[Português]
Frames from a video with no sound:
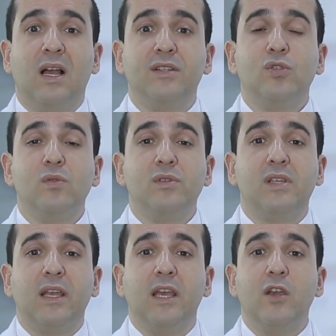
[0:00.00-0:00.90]
a gente
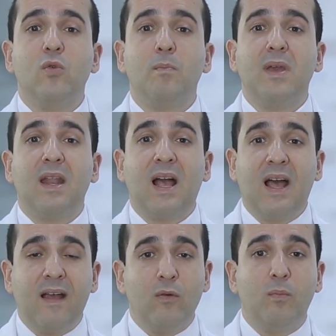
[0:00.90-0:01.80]
consegue
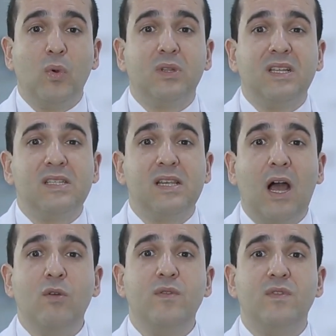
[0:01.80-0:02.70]
recuperar o
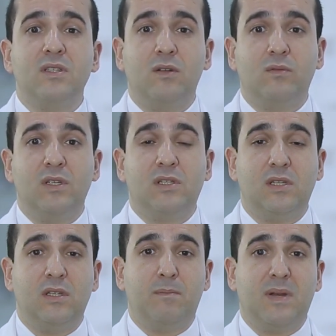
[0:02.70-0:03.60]
potencial de visão
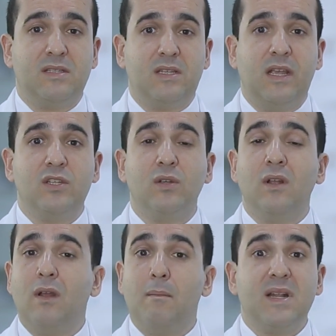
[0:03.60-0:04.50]
desse paciente
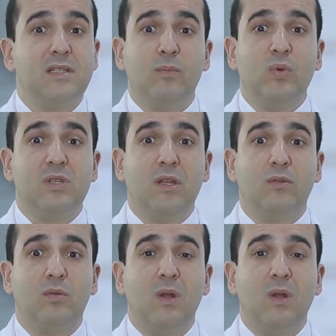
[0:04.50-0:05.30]
para 100%.